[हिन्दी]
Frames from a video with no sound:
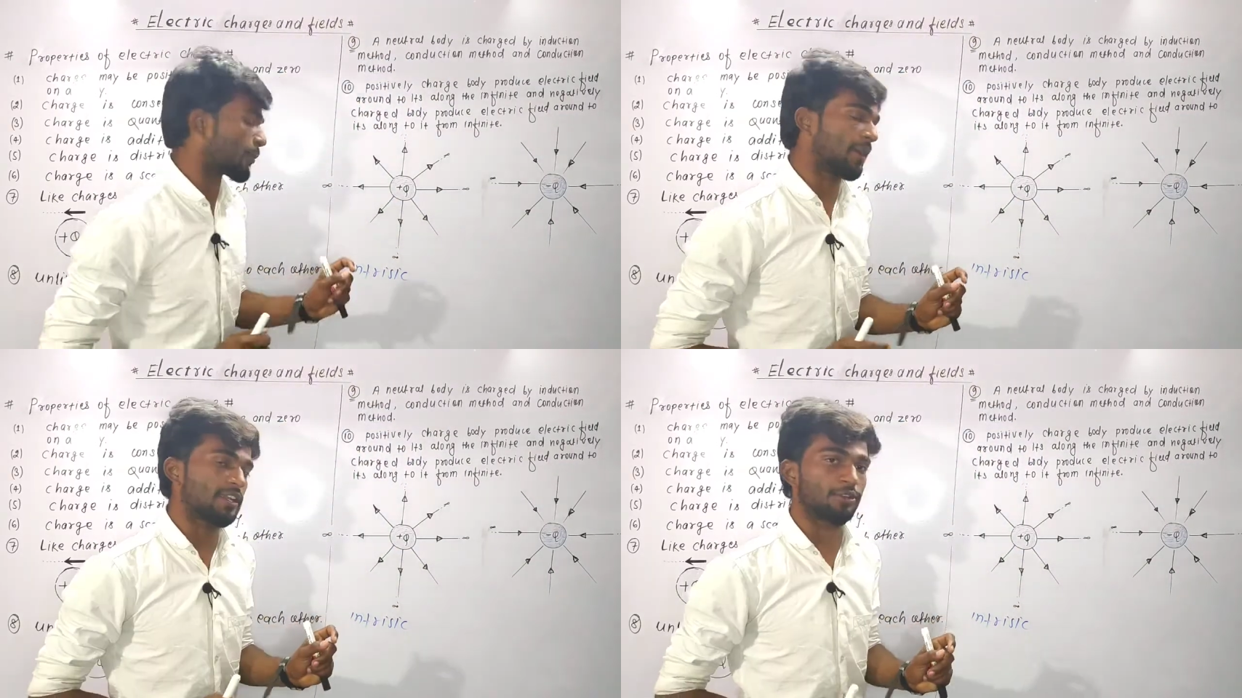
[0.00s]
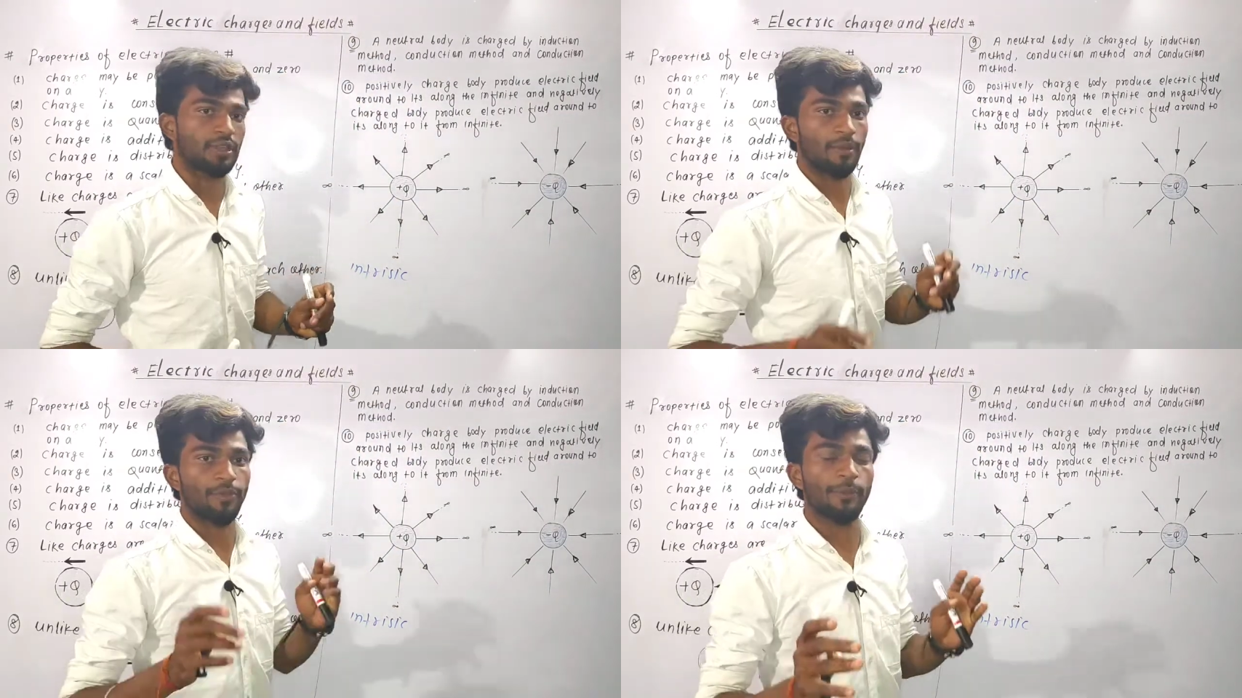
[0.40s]
प्रॉपर्टी
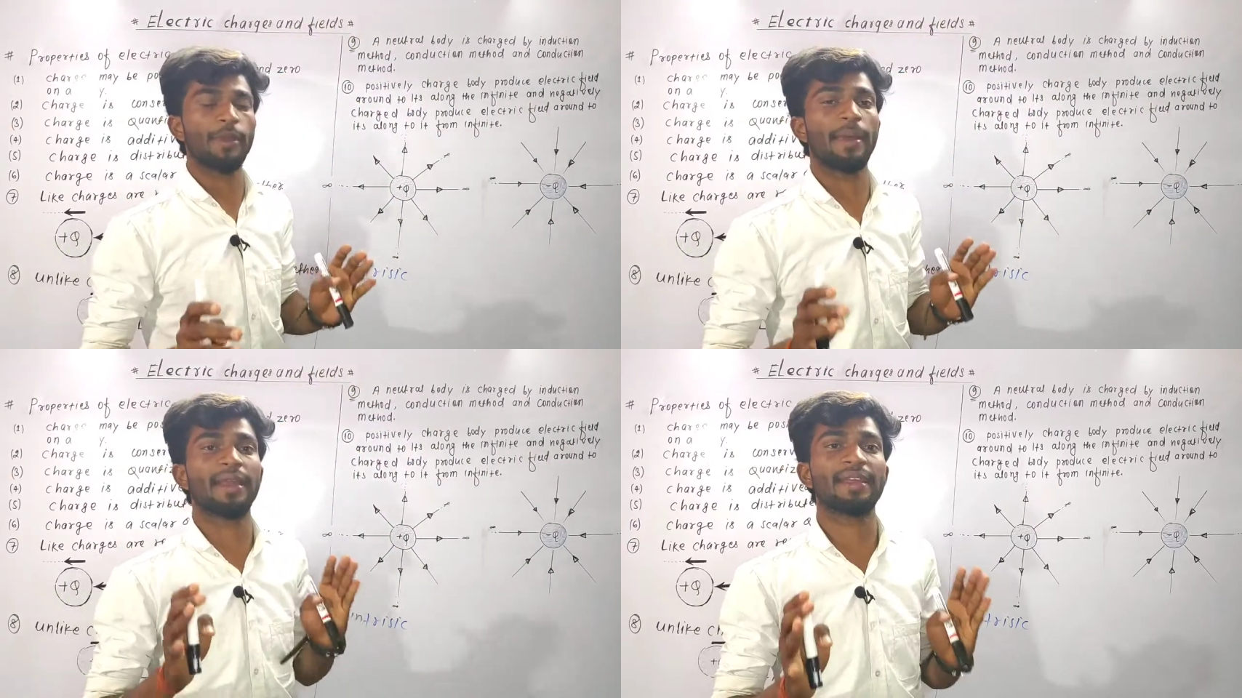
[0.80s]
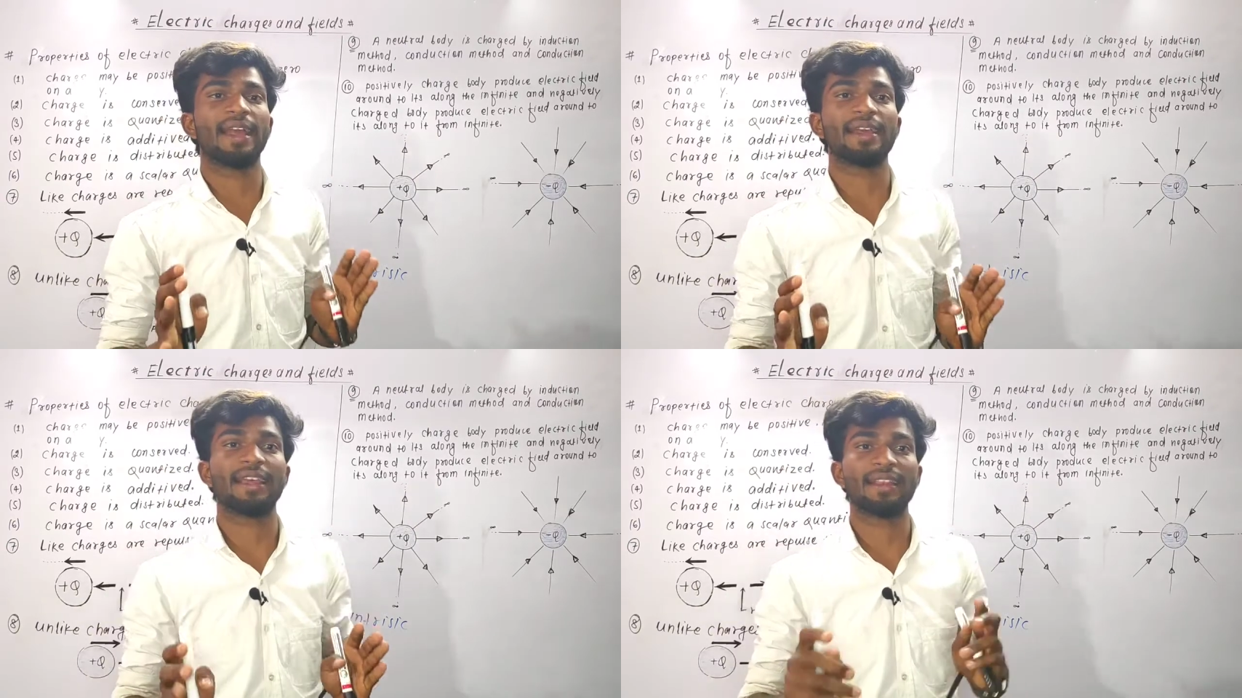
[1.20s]
होता है फिर भी मैंने
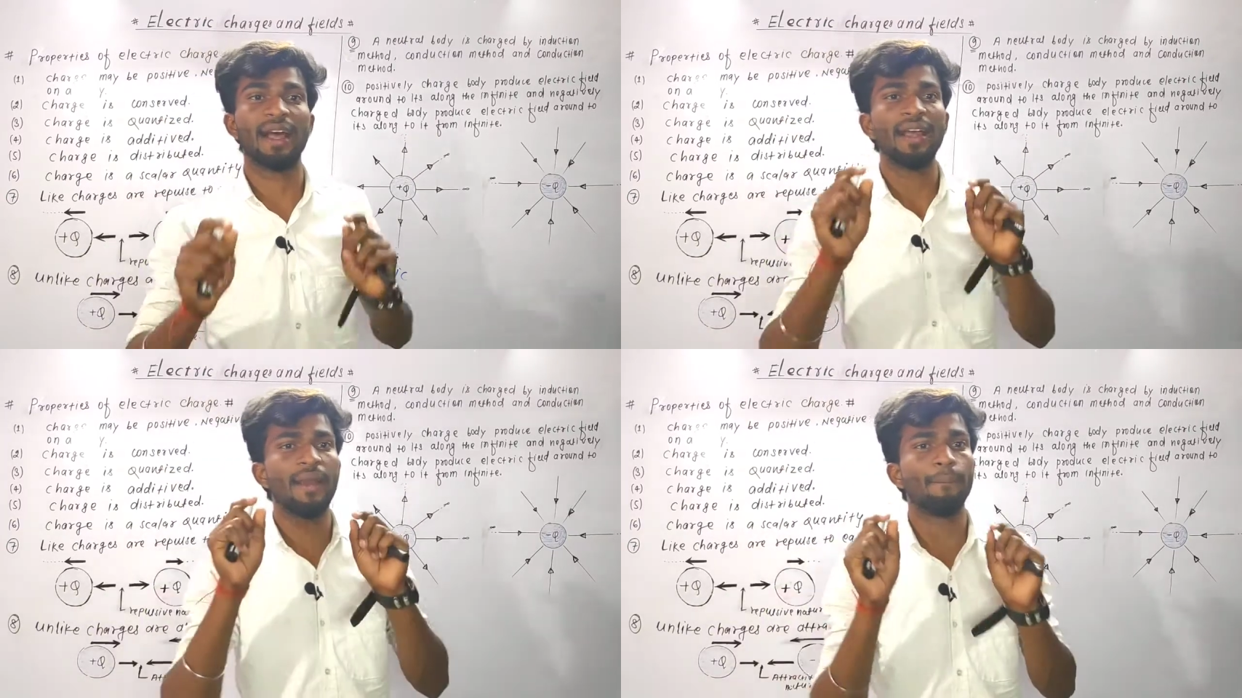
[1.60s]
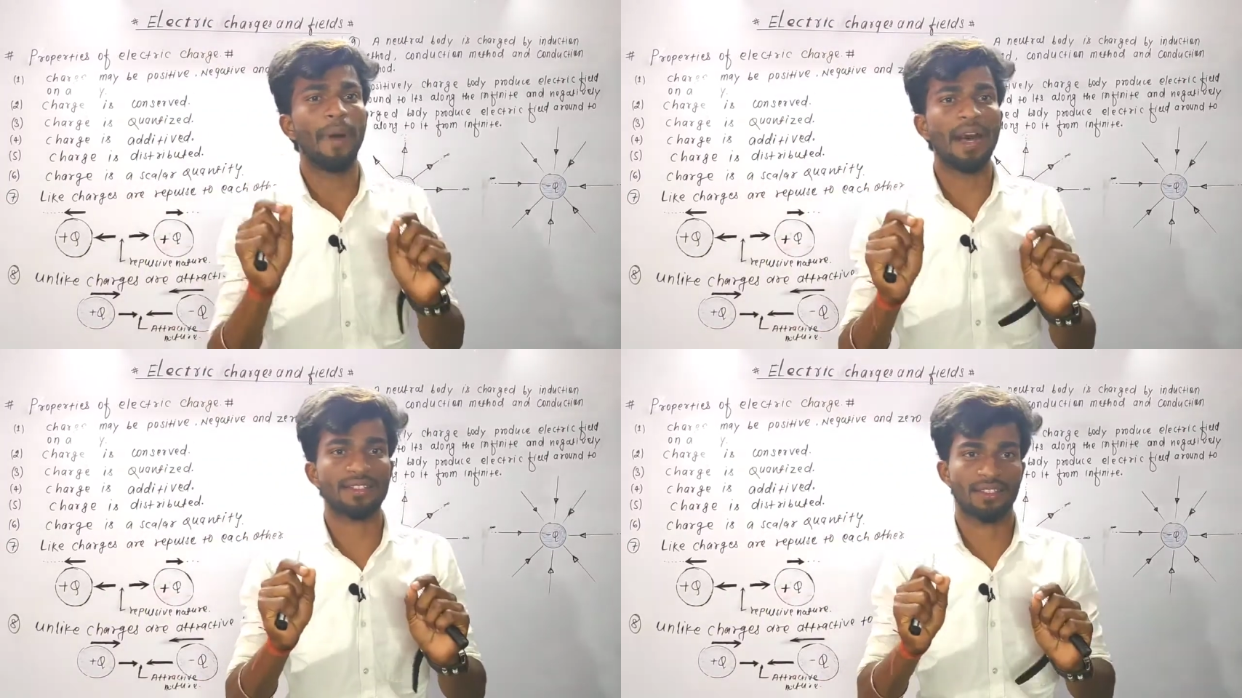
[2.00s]
क्या किया था
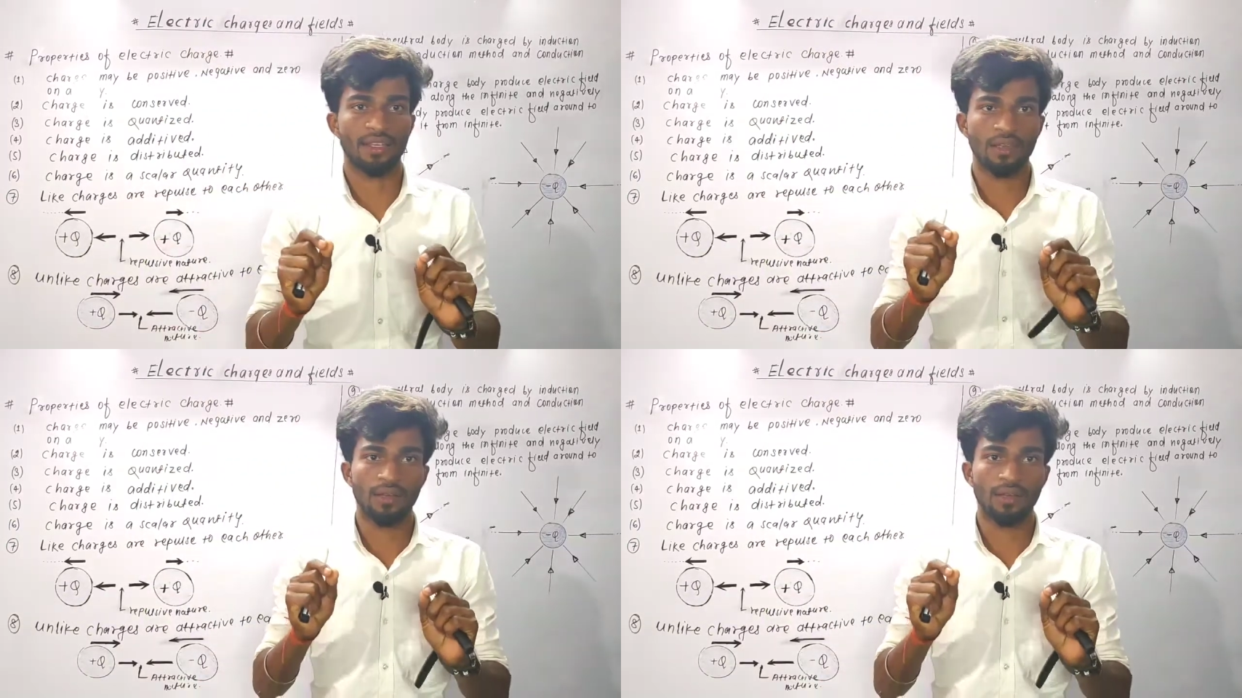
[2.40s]
मास